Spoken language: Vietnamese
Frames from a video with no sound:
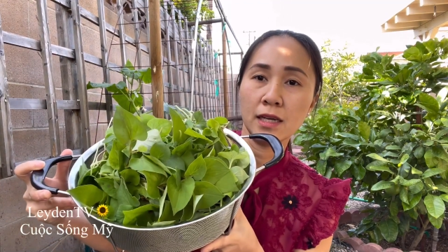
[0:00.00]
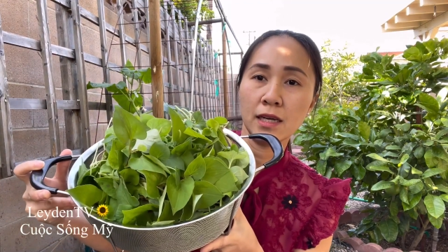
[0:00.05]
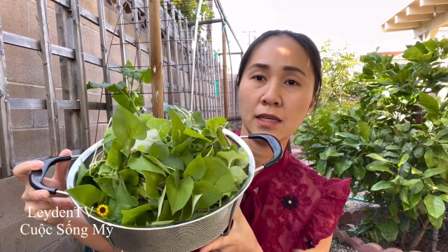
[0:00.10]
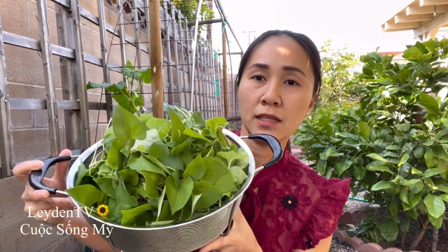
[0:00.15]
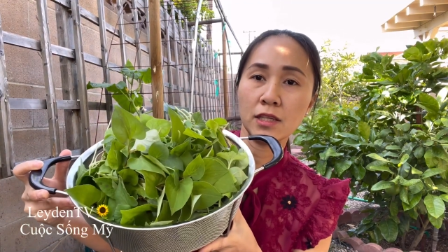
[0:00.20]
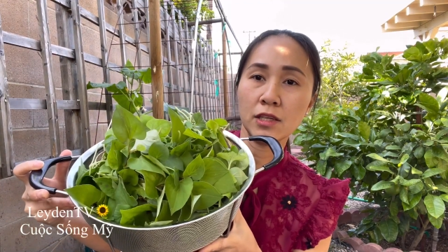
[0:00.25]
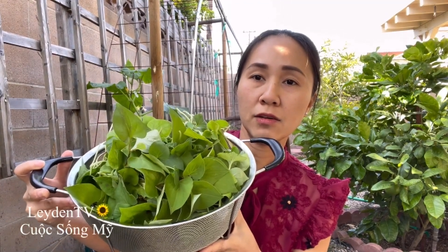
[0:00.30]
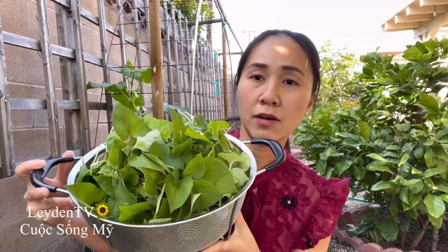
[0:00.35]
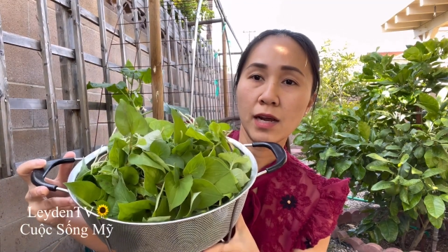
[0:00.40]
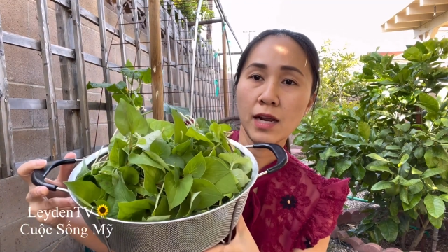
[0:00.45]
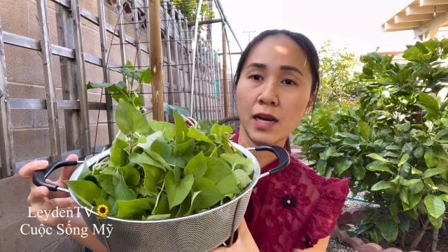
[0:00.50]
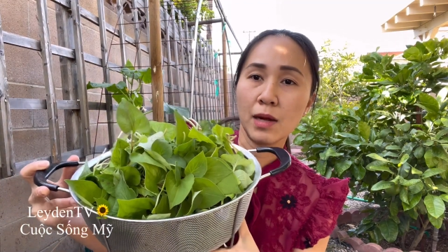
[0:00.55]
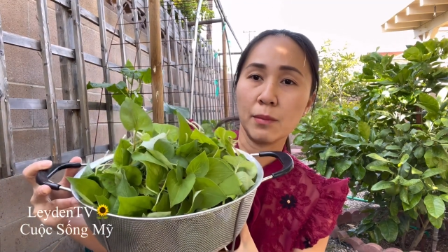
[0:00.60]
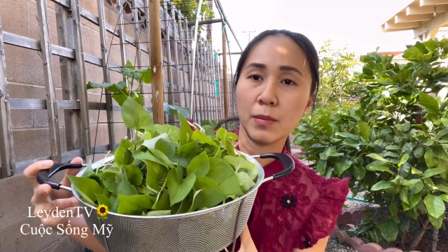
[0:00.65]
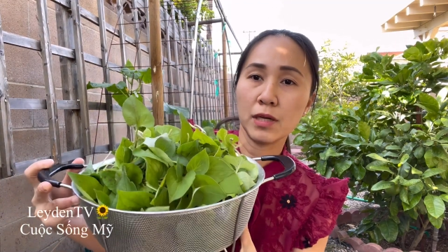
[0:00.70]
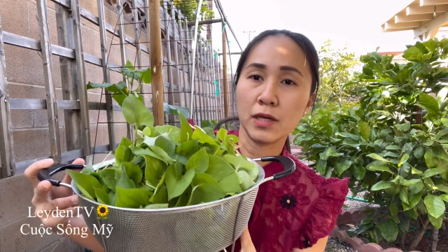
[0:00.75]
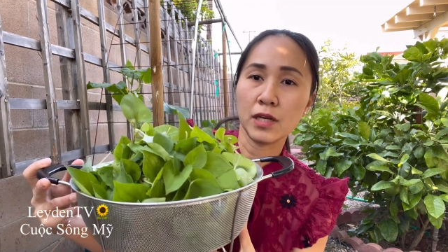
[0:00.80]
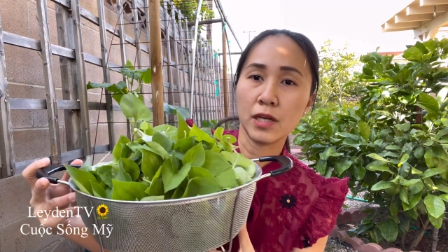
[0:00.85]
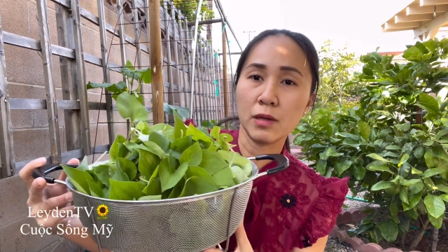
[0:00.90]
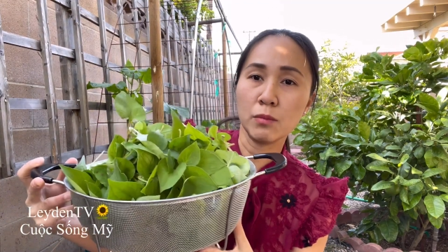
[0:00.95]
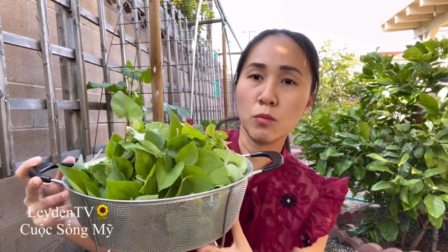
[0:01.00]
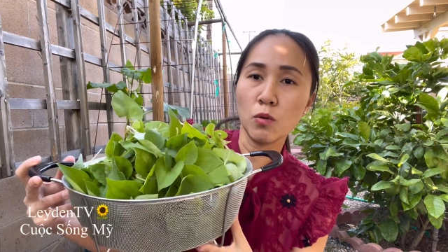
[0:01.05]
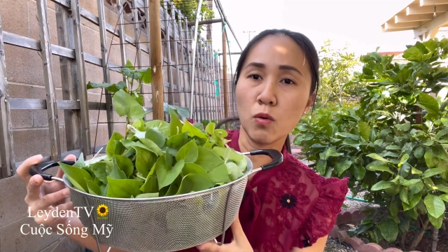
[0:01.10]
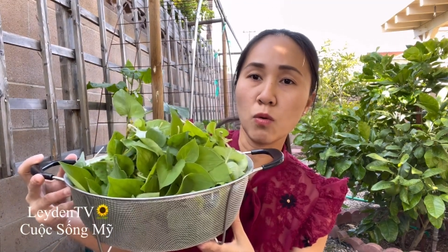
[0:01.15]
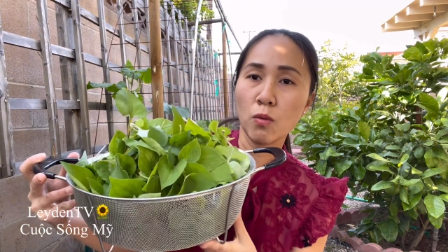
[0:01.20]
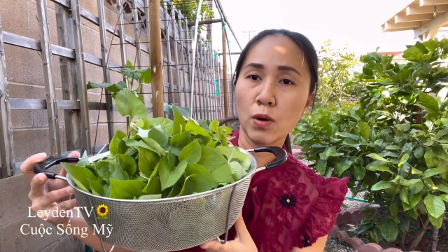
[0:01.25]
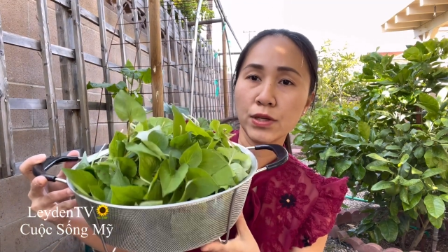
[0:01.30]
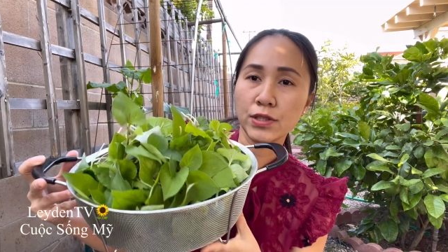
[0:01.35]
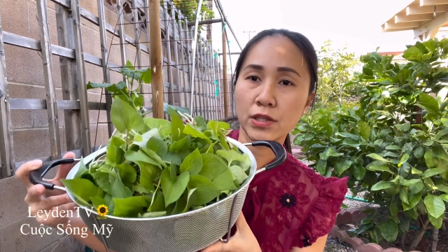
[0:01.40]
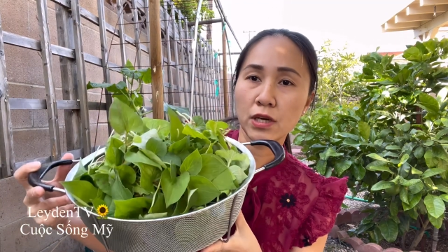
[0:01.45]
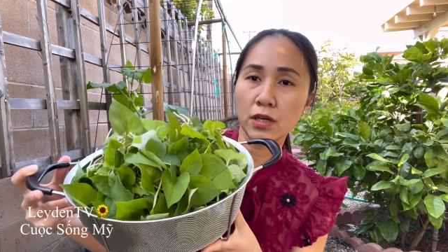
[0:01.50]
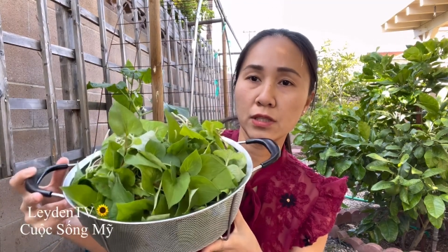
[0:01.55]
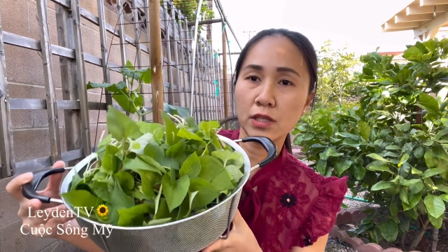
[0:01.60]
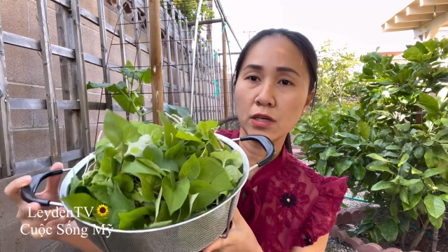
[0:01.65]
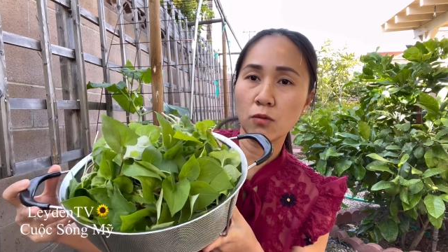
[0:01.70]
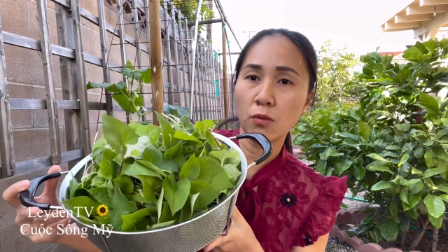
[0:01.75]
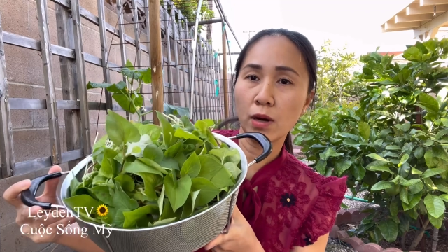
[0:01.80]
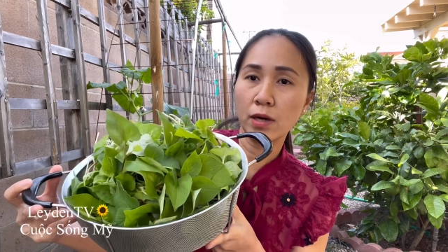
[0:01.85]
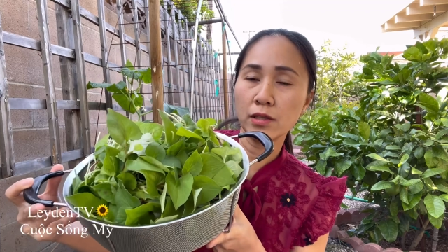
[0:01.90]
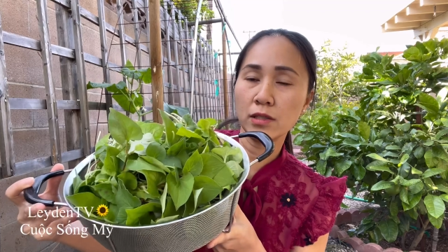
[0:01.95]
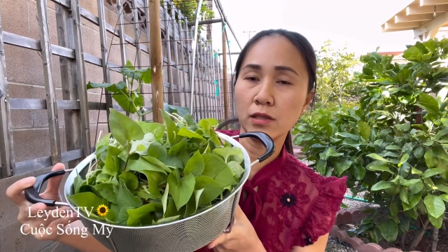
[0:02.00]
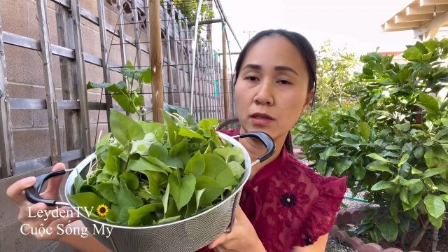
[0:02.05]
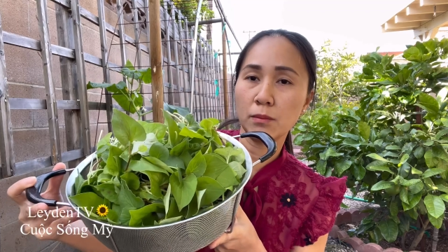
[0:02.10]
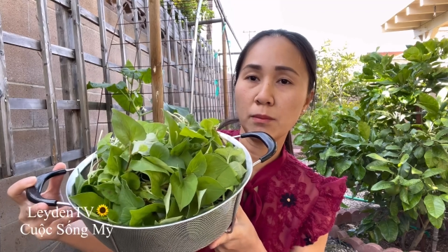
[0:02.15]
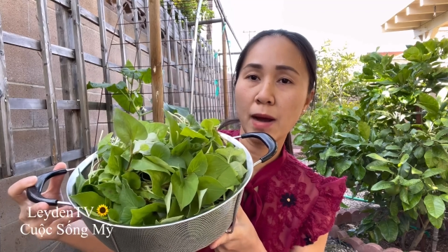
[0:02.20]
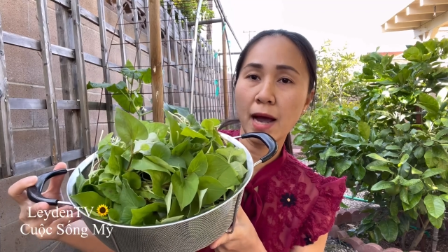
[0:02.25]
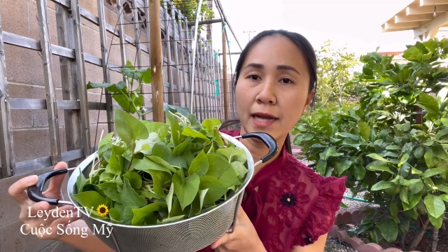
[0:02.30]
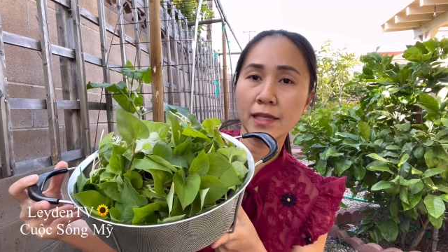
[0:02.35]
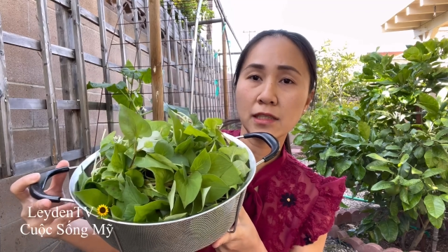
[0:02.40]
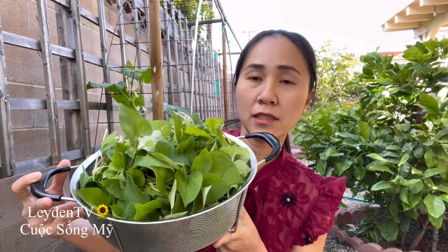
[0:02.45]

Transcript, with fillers: Như đây là mình nghĩ mua ngoài chợ chắc khoảng chừng ba